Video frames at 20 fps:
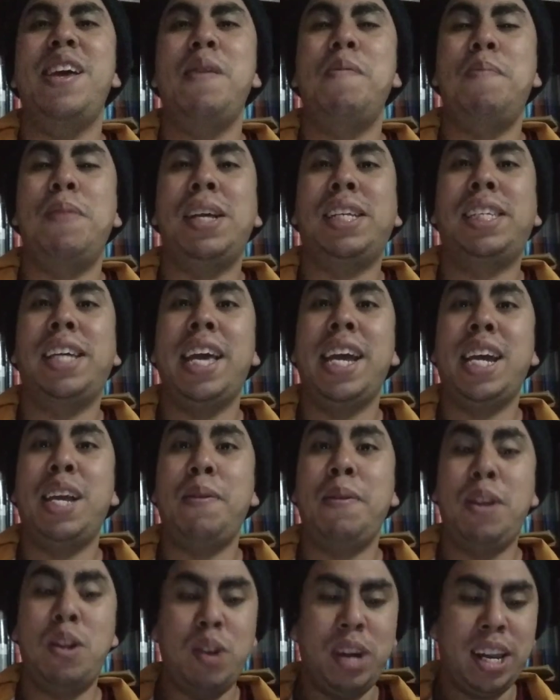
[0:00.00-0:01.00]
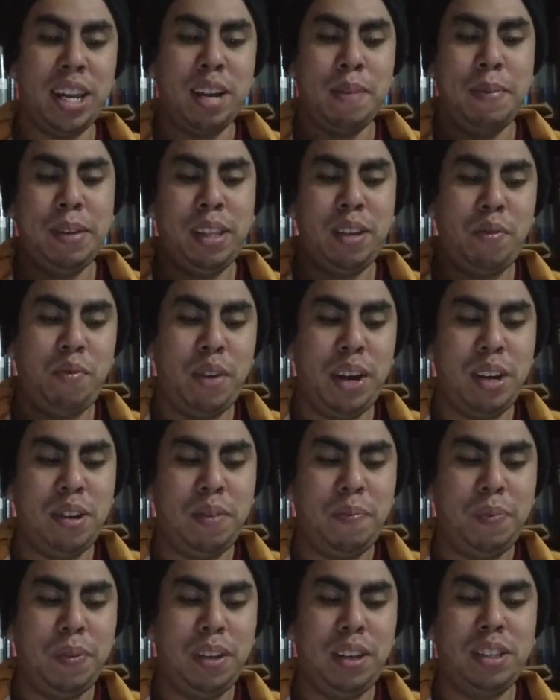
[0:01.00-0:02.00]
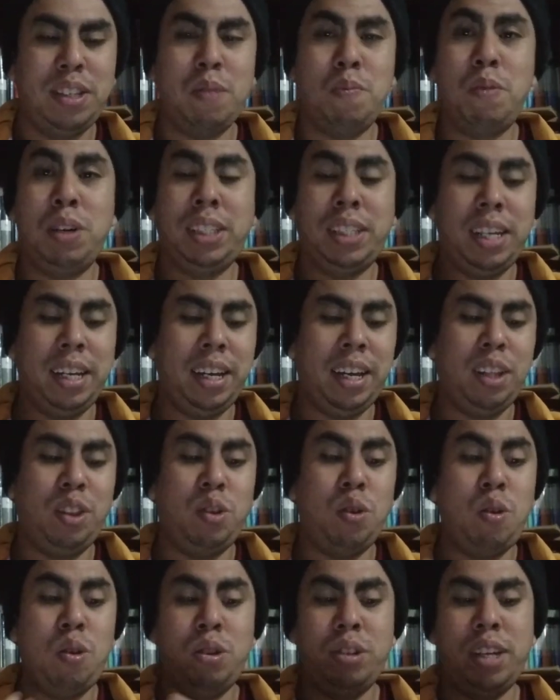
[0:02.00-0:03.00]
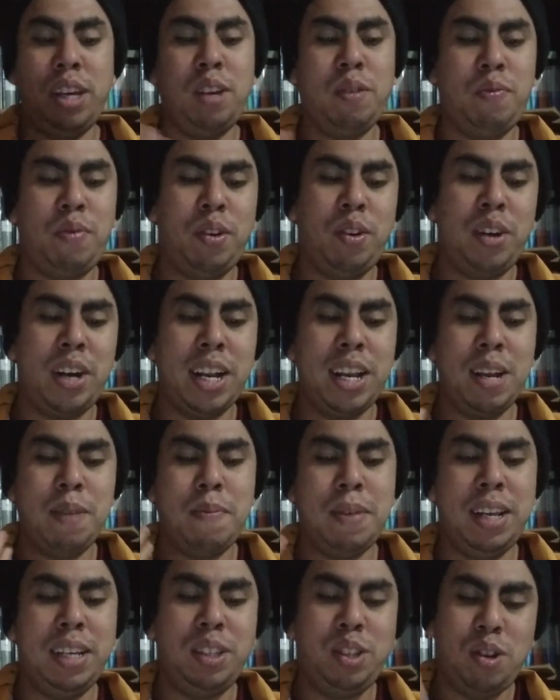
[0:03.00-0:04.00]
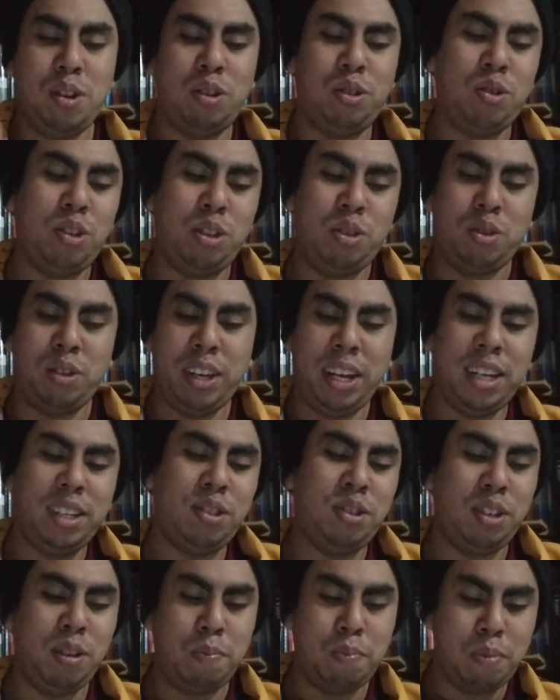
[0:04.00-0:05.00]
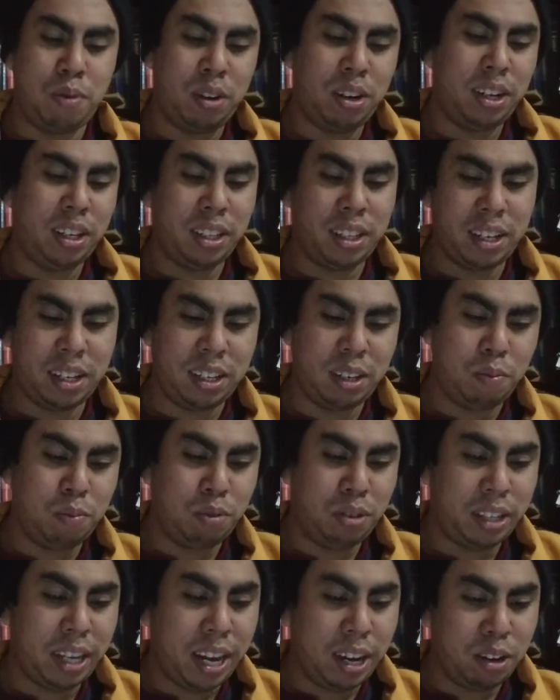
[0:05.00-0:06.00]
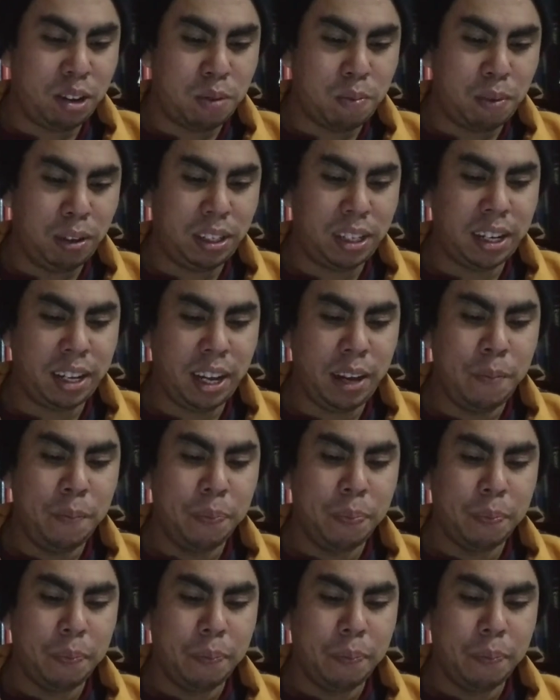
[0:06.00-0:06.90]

empiezan a escribir lo que realmente fueron. Y se muestran que todos ellos fueron alguien malicioso, deshonesto, hipócritas, embusteros, como dice aquí.